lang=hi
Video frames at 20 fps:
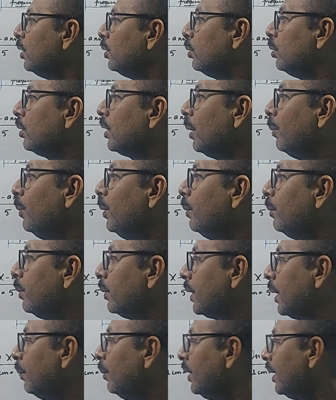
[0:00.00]
तो
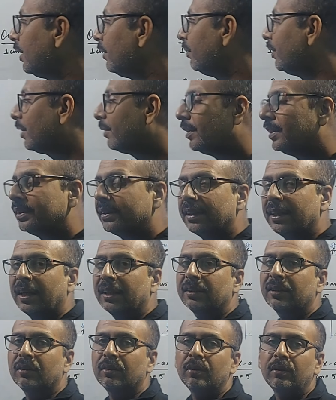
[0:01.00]
कमलेटिव फ्रीक्वेंसी
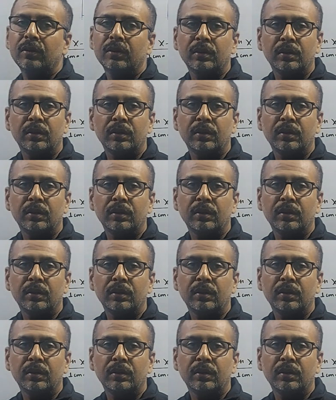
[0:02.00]
याद करो